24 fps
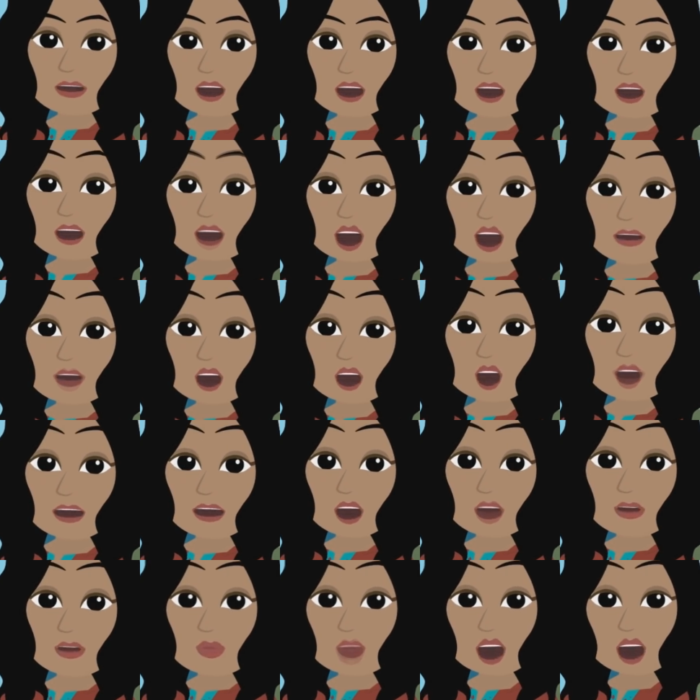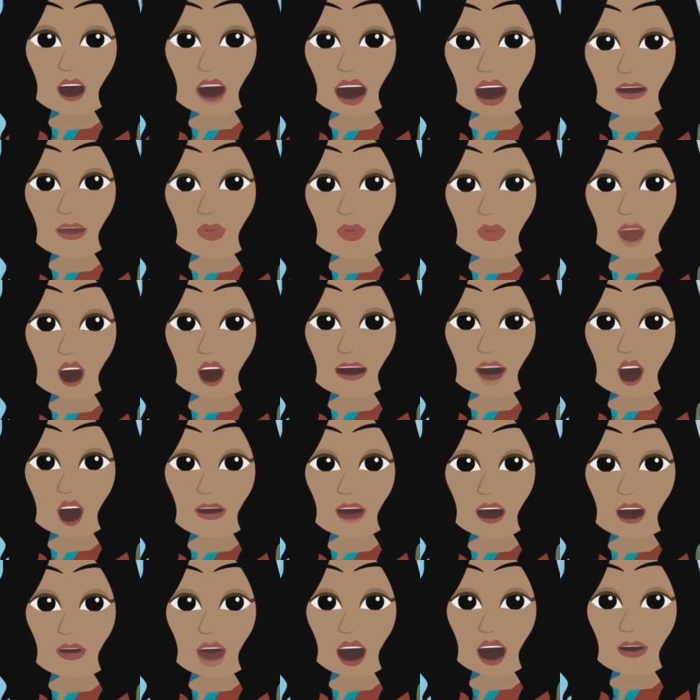ভালো লাগলে লাইক করো এবং
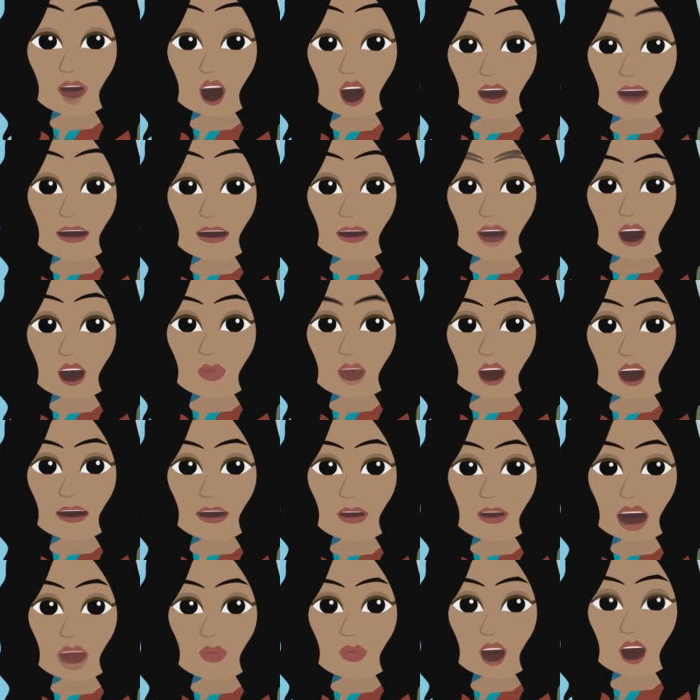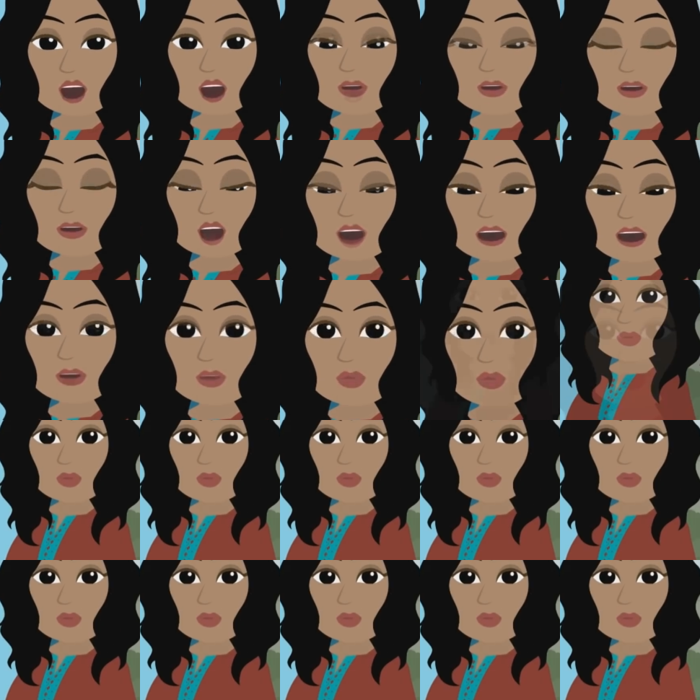তোমার বন্ধুদের সঙ্গে শেয়ার করো